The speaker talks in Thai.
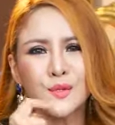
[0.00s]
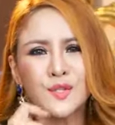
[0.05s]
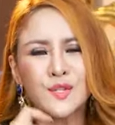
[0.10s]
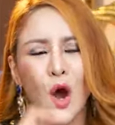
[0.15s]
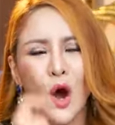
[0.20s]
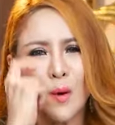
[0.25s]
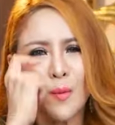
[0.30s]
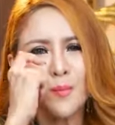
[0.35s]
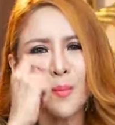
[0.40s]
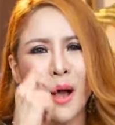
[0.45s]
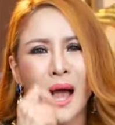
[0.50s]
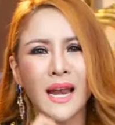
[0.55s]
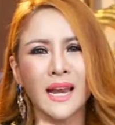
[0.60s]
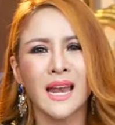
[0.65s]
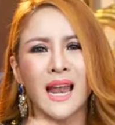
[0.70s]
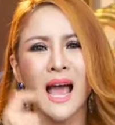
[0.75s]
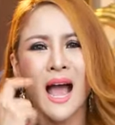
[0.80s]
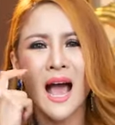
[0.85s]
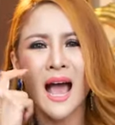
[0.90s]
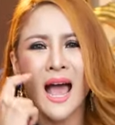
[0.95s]
สองพัน
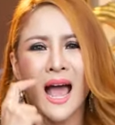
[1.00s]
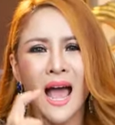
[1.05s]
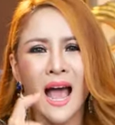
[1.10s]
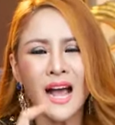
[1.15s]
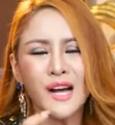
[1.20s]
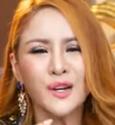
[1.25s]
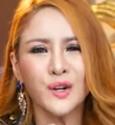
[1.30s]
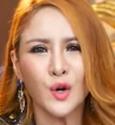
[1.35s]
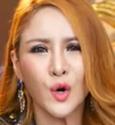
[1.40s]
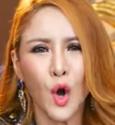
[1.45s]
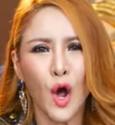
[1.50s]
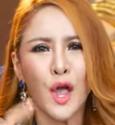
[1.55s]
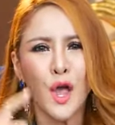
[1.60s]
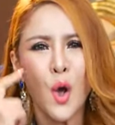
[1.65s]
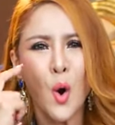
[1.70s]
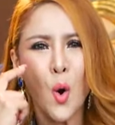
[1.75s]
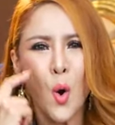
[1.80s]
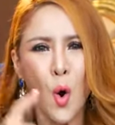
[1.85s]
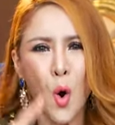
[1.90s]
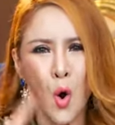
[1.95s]
ห้าร้อย
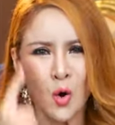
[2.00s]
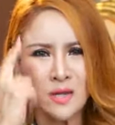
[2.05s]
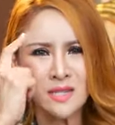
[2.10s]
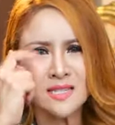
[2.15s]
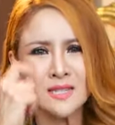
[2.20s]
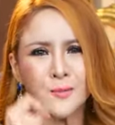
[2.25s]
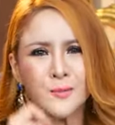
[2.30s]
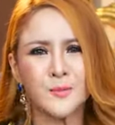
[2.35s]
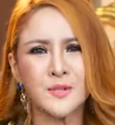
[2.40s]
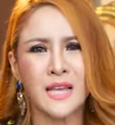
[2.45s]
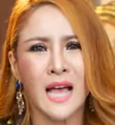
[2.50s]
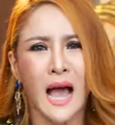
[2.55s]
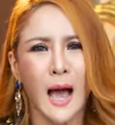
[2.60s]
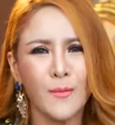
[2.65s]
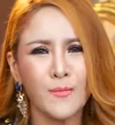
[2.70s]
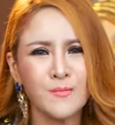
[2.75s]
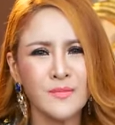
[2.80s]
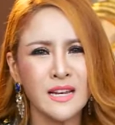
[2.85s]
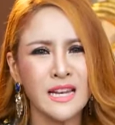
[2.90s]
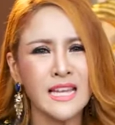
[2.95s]
หกสิบสา
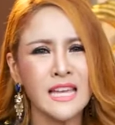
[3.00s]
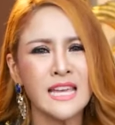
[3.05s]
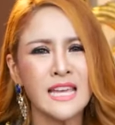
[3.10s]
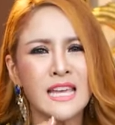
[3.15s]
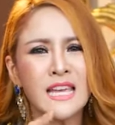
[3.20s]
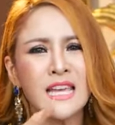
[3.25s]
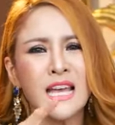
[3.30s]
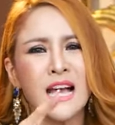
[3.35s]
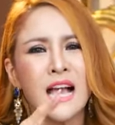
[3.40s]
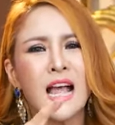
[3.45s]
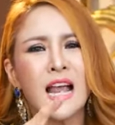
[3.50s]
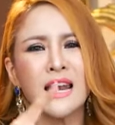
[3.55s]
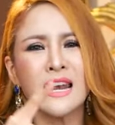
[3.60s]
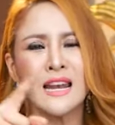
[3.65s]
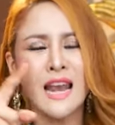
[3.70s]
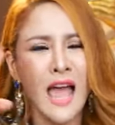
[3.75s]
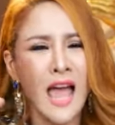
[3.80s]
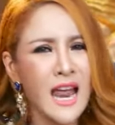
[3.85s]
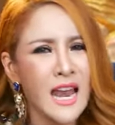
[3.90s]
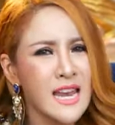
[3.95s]
ม นี้
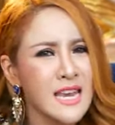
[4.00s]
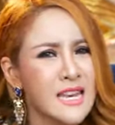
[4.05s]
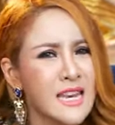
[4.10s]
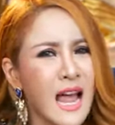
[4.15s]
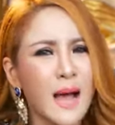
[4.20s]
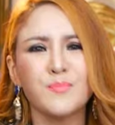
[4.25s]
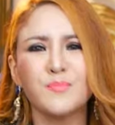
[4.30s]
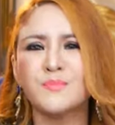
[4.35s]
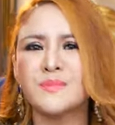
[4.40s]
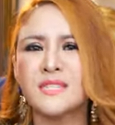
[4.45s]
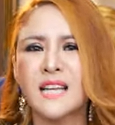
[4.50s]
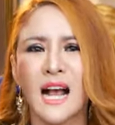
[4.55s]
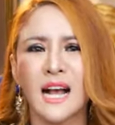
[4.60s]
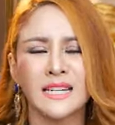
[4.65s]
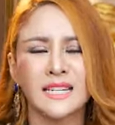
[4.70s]
และนับจา